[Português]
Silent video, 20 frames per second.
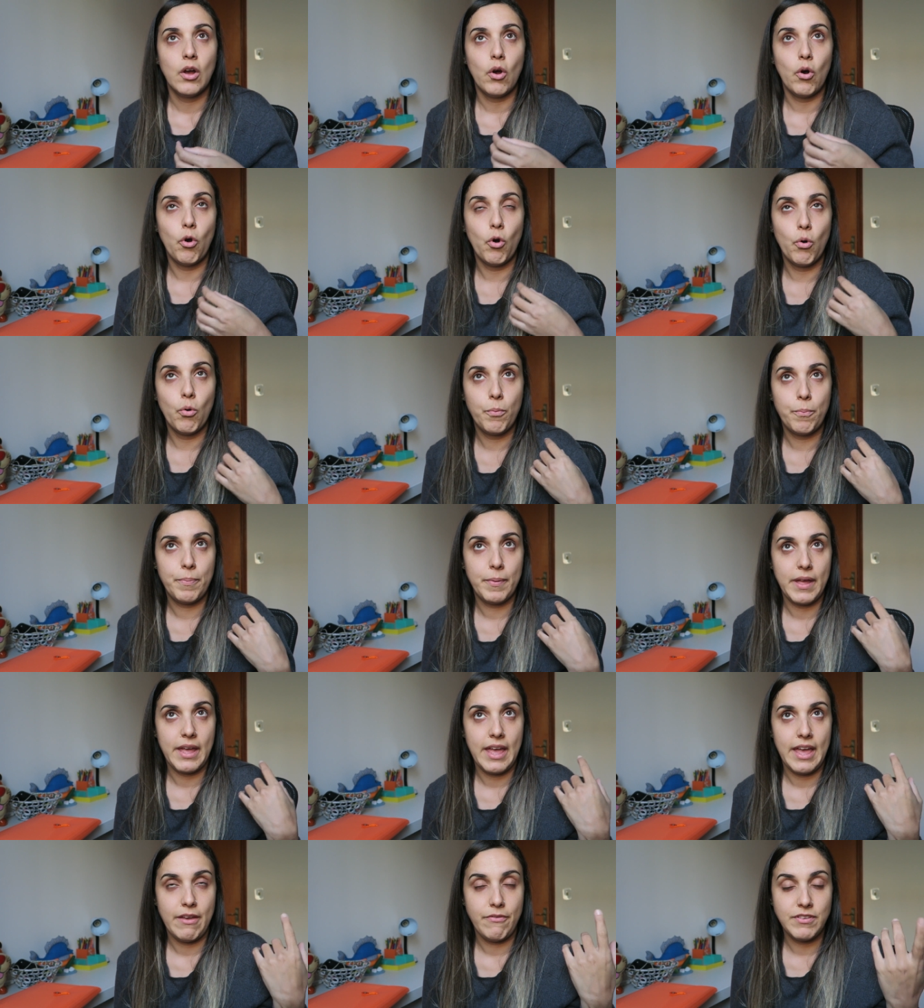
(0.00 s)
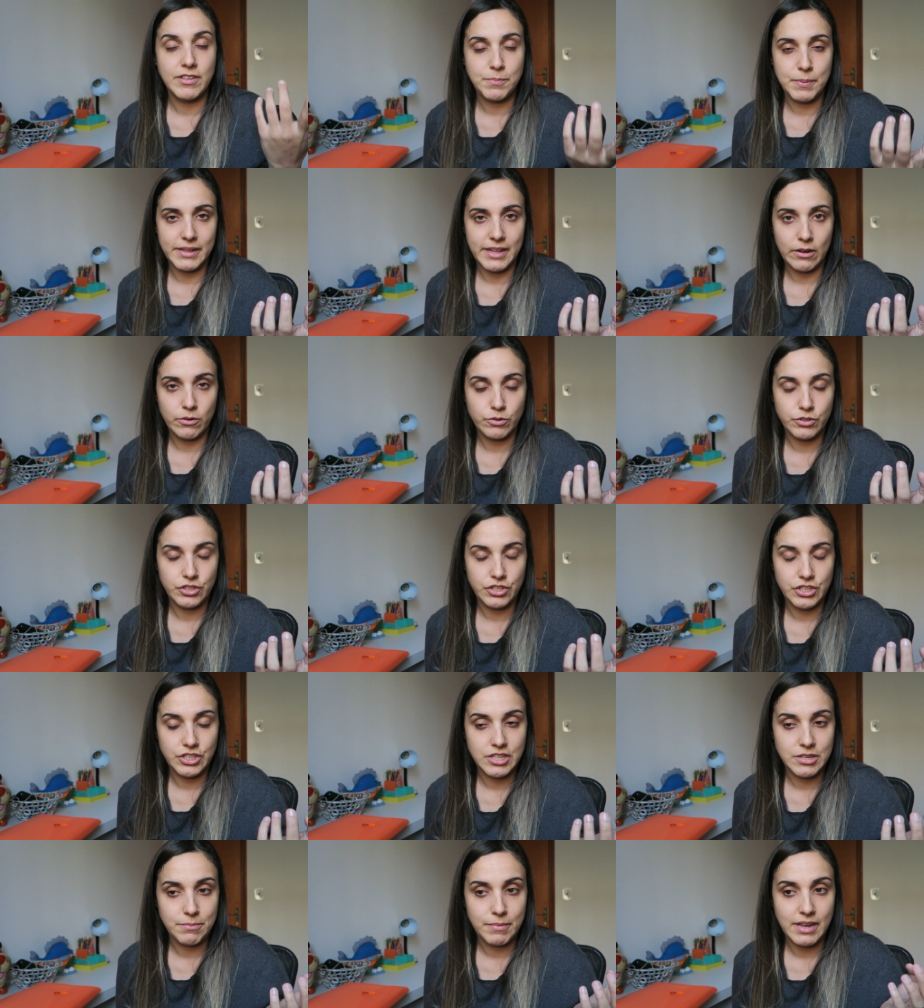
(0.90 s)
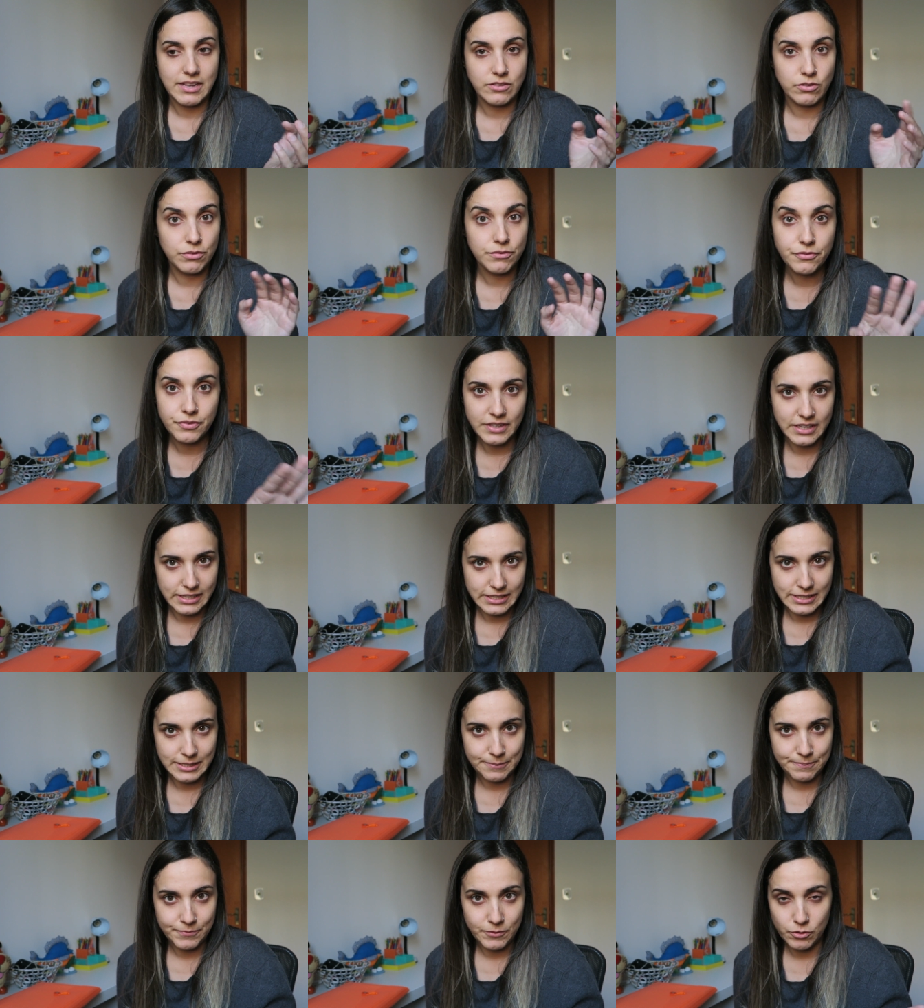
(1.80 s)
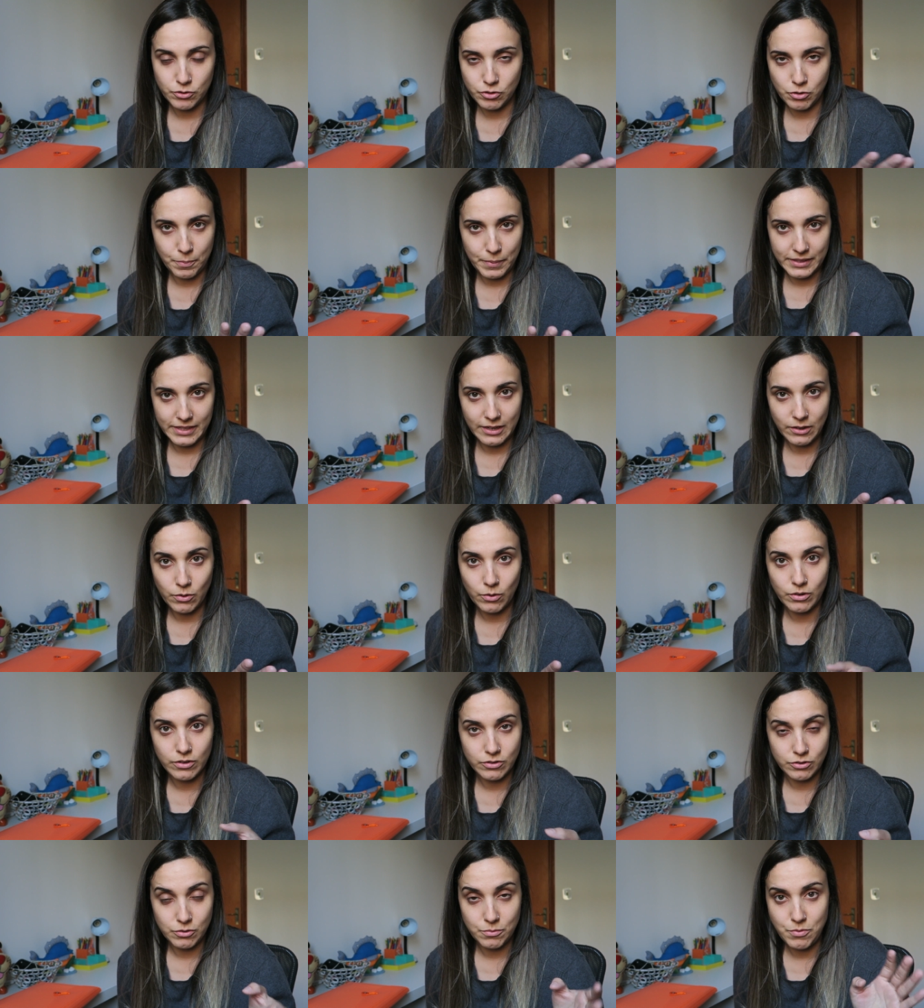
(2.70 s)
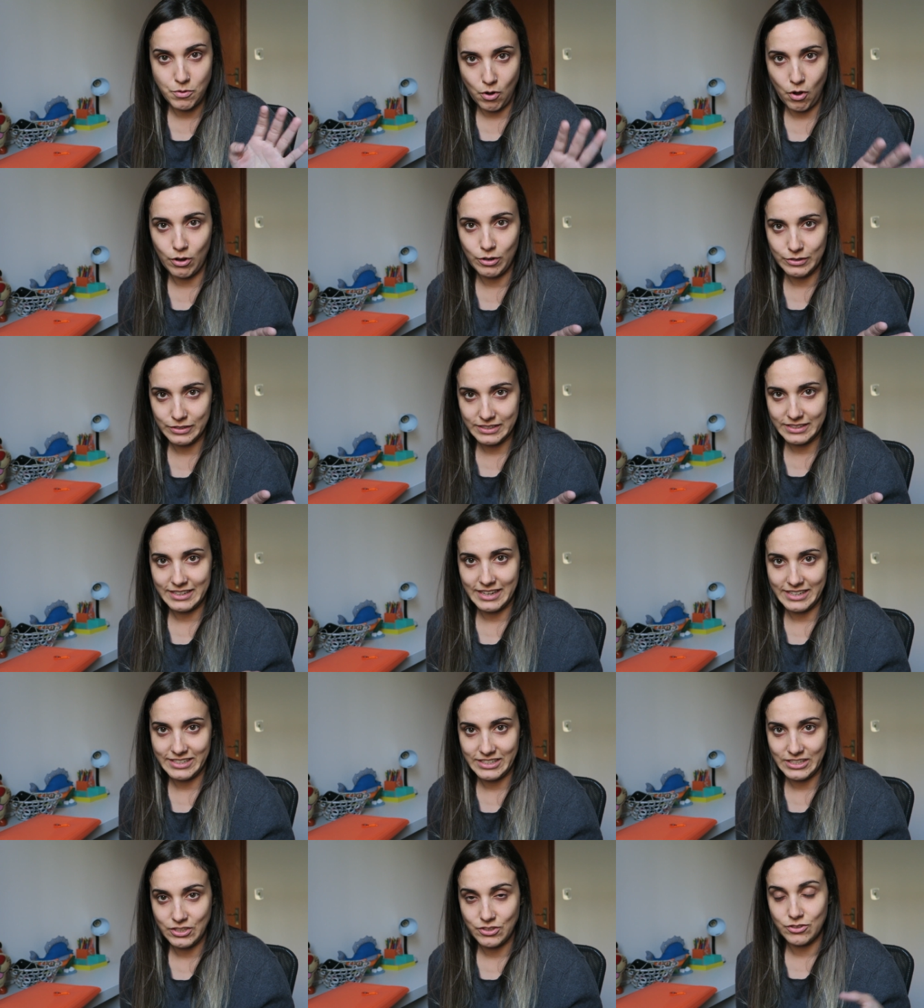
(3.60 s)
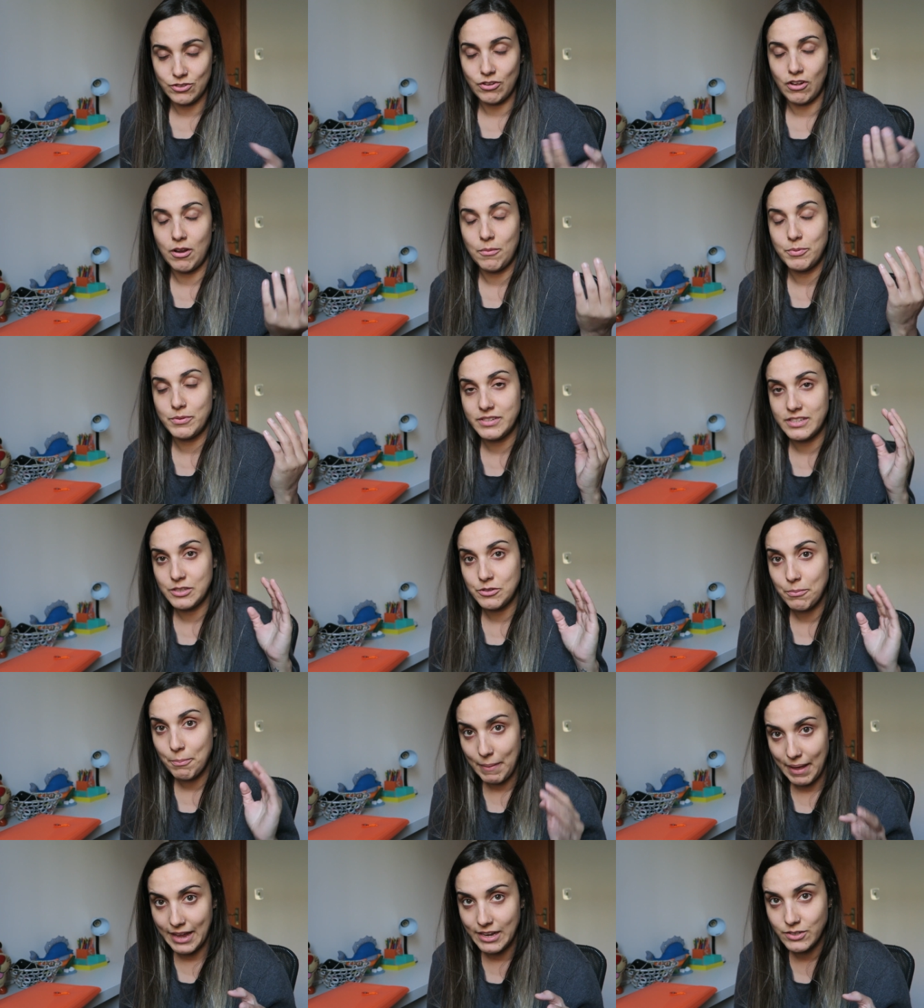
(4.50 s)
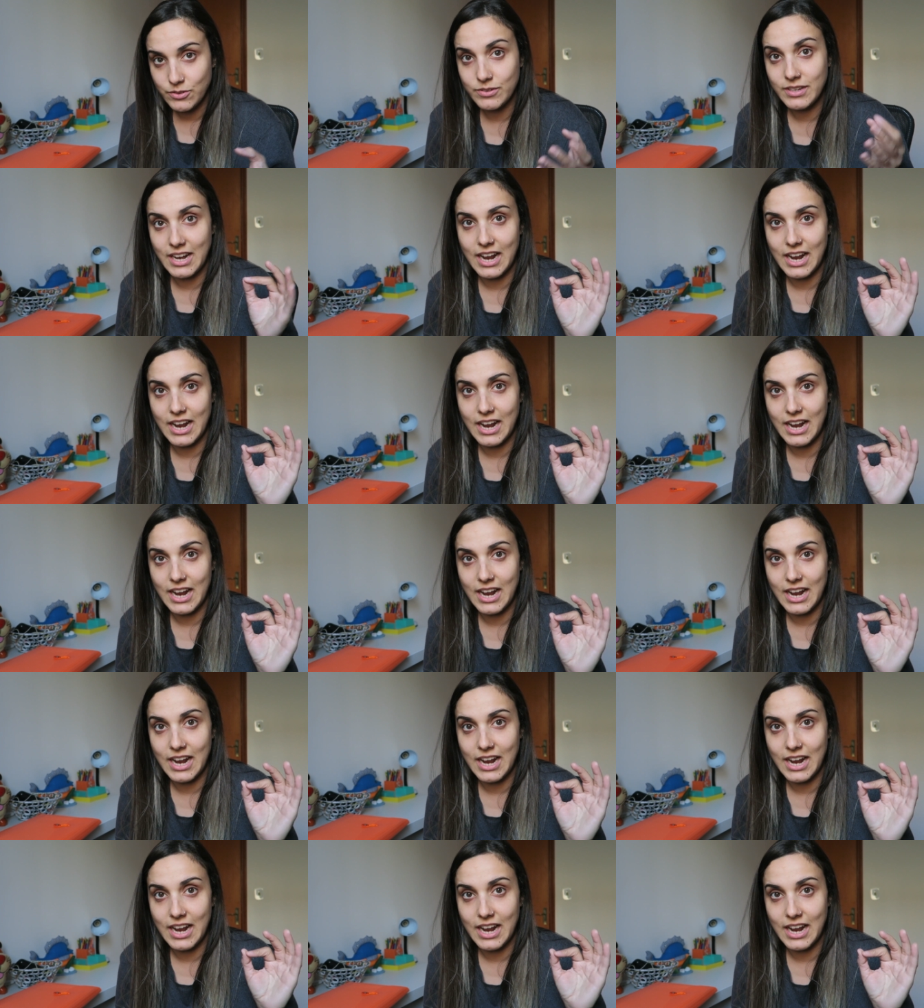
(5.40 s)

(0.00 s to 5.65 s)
ou é, fiz pedagogia, mas eu não fiz. Não sou pedagoga, eu sou bióloga, tá, gente? Eu dou aula pro ensino médio,